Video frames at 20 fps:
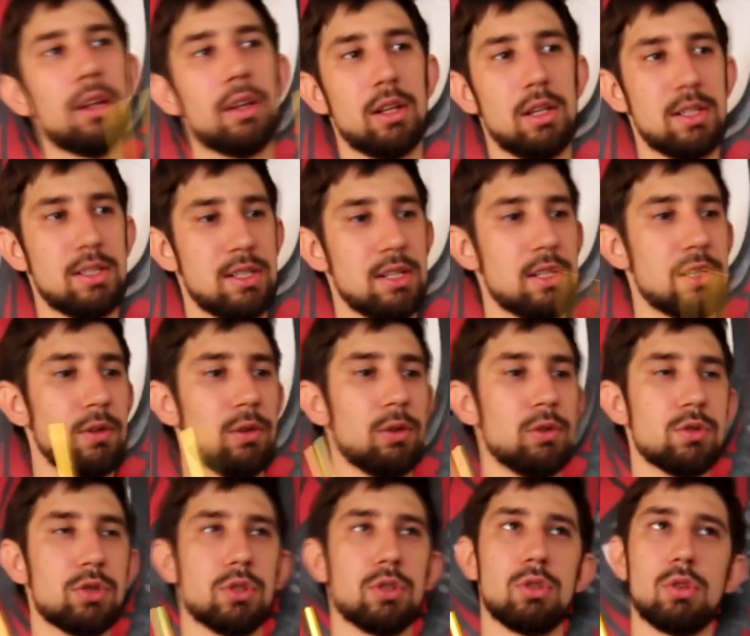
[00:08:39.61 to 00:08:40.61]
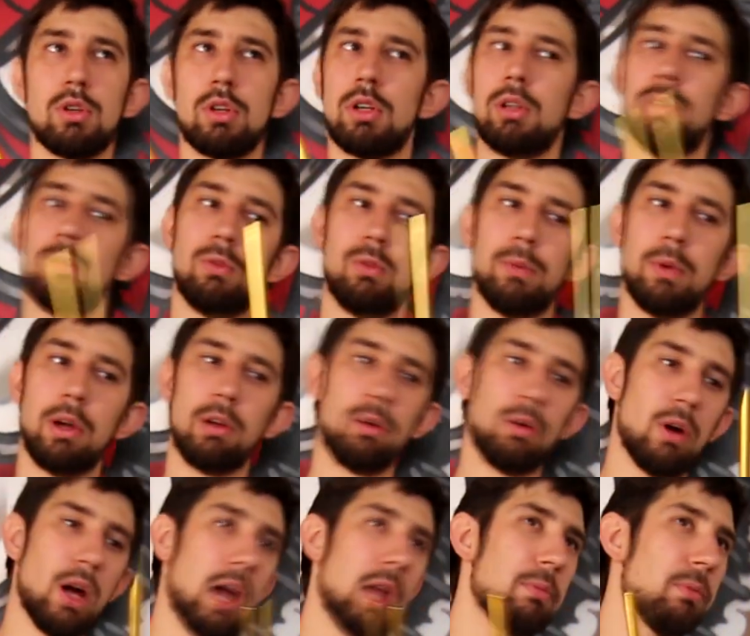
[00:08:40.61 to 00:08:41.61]
Носить его нужно только двумя
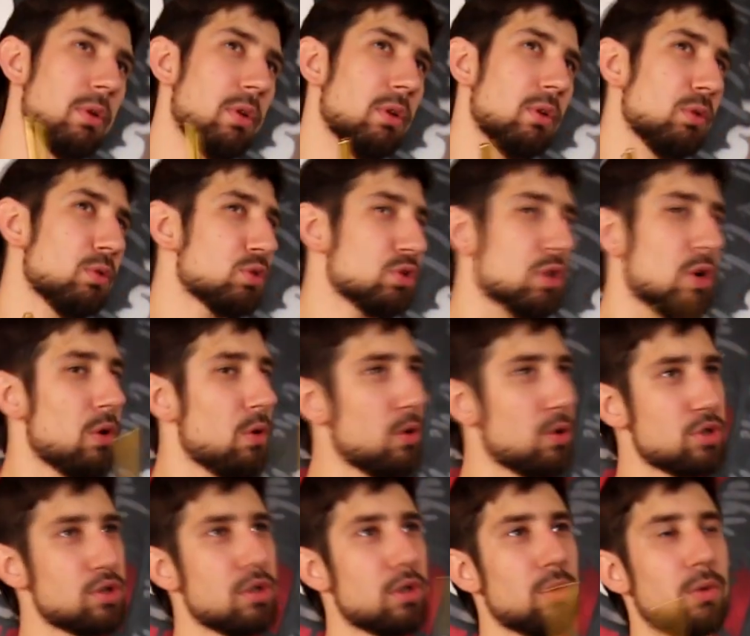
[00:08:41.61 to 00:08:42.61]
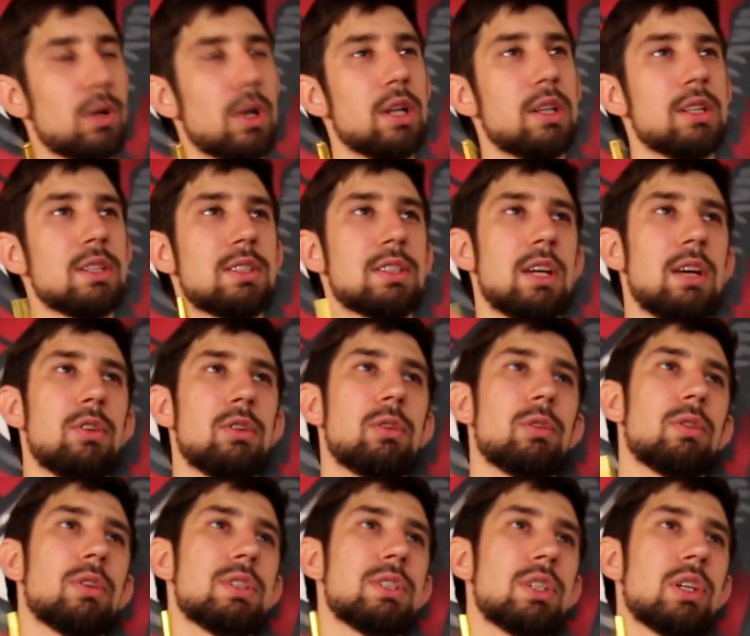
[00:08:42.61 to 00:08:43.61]
руками, нужно очень аккуратно ставить
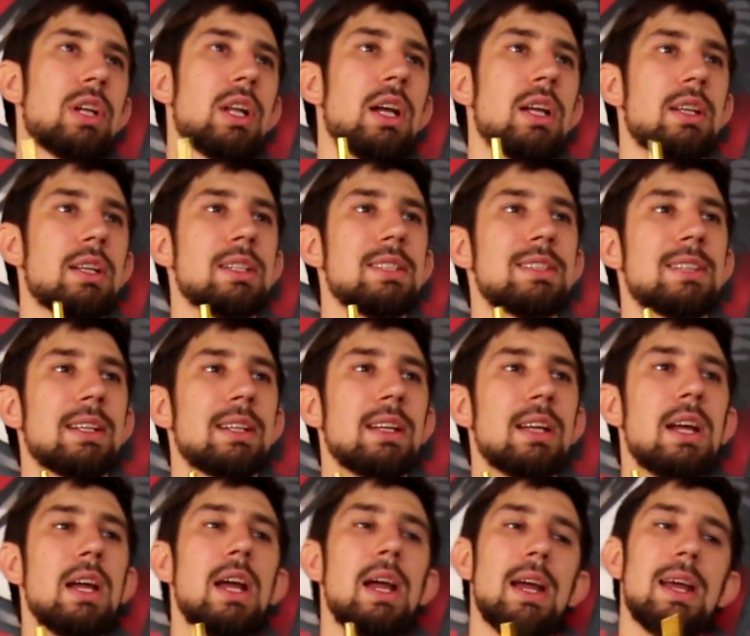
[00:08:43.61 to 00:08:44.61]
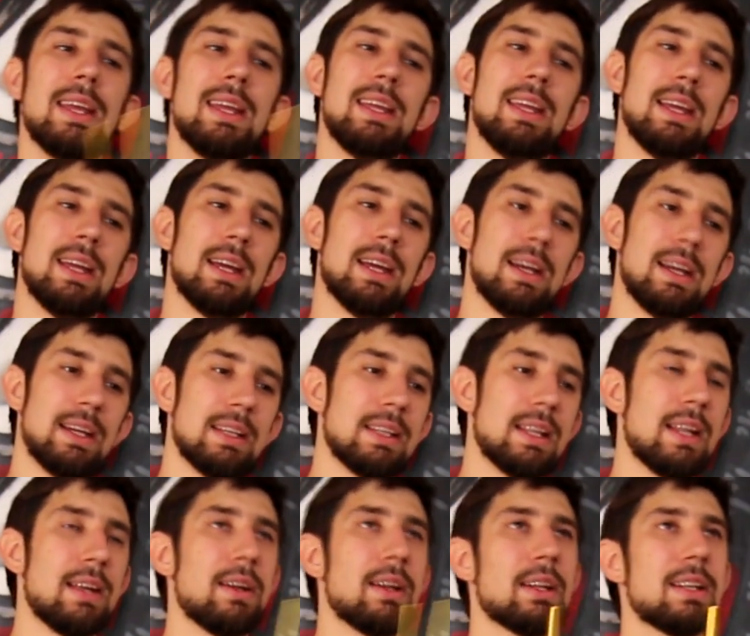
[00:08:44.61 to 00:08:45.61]
его на стеклянные столы. И
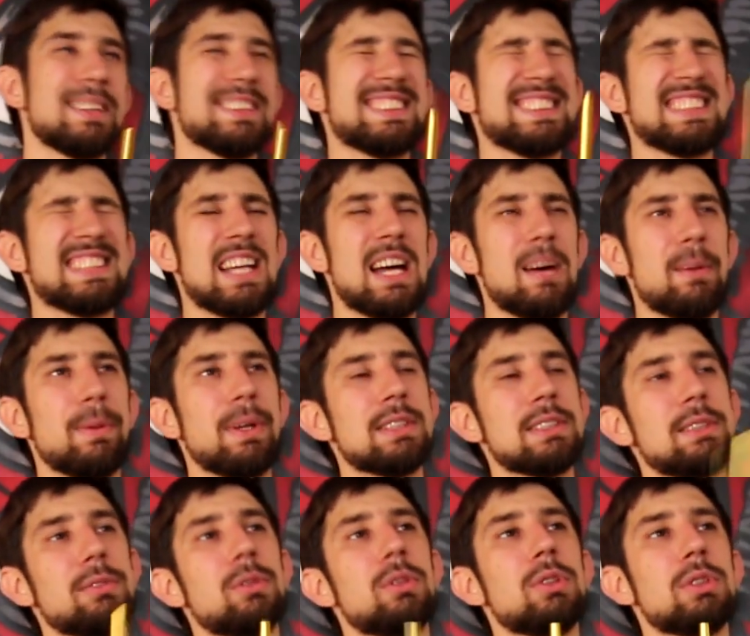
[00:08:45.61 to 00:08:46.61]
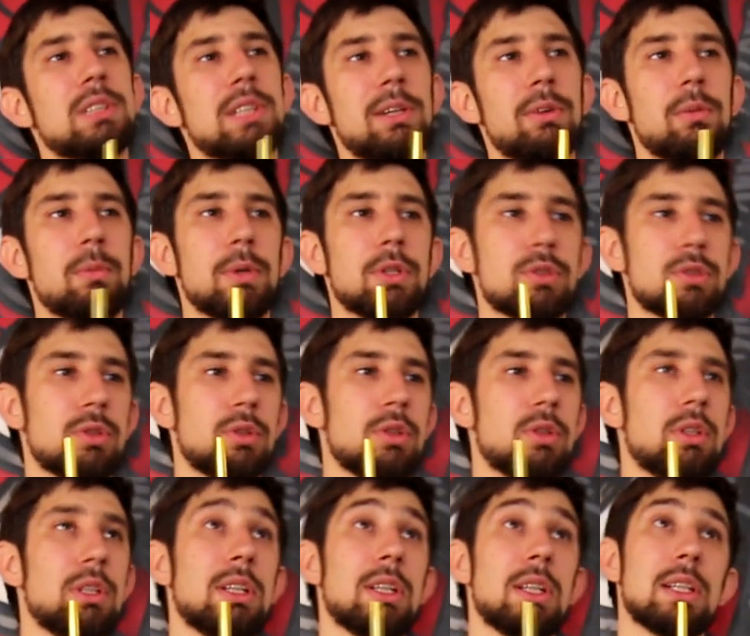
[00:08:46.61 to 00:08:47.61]
это, наверное, самый основной, самый
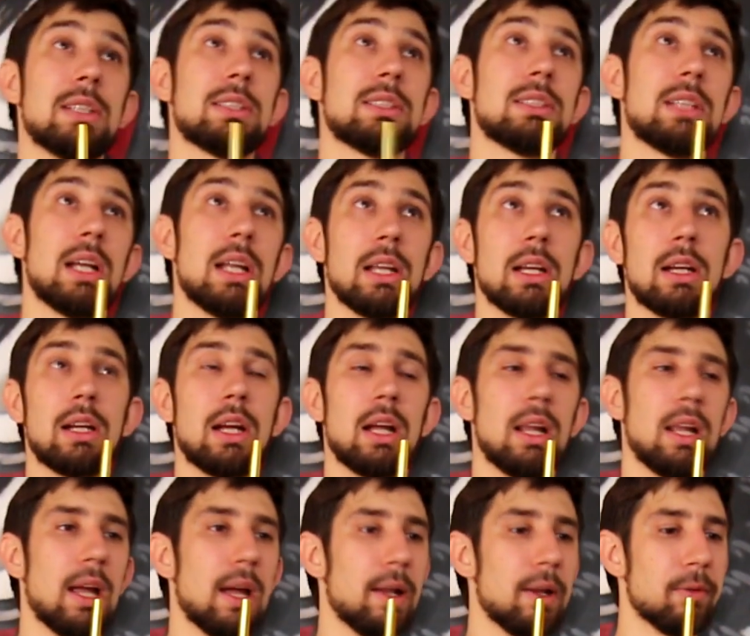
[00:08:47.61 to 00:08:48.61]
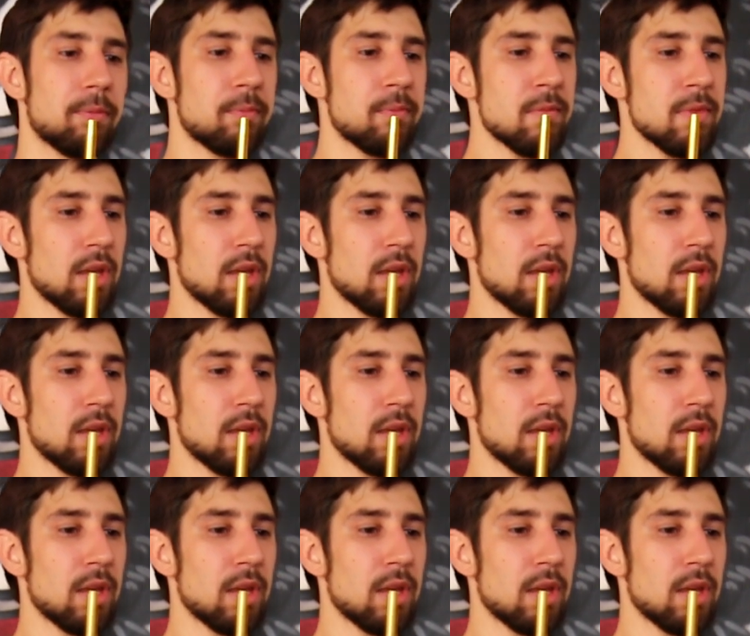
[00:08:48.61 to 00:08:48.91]
большой недостаток кальяна.